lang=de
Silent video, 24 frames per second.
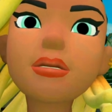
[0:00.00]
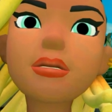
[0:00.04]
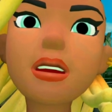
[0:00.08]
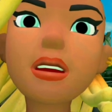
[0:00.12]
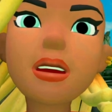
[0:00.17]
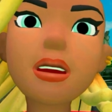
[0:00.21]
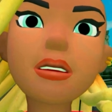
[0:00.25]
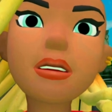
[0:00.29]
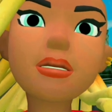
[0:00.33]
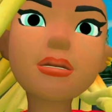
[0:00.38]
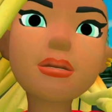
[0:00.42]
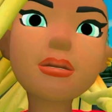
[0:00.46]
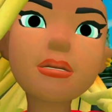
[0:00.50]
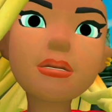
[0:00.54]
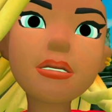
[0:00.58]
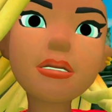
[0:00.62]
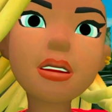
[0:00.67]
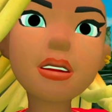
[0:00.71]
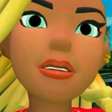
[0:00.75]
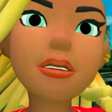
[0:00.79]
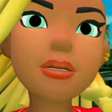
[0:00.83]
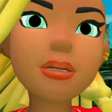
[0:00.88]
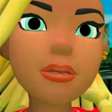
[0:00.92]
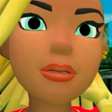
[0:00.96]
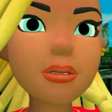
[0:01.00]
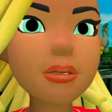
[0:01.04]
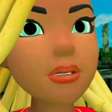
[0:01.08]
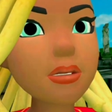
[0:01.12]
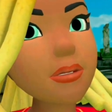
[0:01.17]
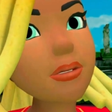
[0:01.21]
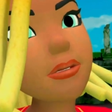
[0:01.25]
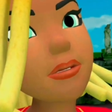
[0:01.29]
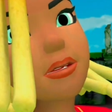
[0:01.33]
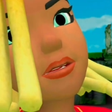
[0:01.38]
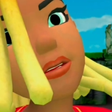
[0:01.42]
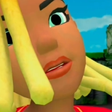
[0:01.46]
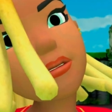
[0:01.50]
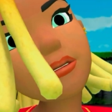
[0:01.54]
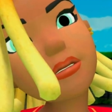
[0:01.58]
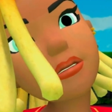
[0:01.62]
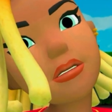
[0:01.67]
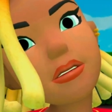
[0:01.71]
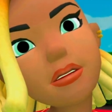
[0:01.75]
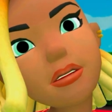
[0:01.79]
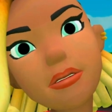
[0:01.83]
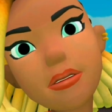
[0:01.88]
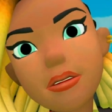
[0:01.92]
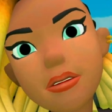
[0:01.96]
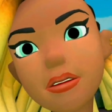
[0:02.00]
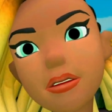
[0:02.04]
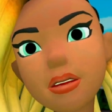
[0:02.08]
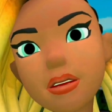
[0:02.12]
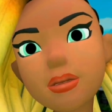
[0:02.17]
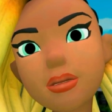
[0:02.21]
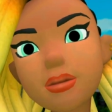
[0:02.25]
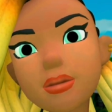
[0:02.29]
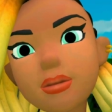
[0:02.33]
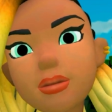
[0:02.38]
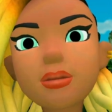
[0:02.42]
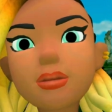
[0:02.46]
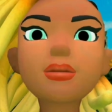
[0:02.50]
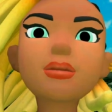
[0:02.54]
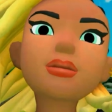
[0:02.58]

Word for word: Von dem Apfelbaum kann man was lernen.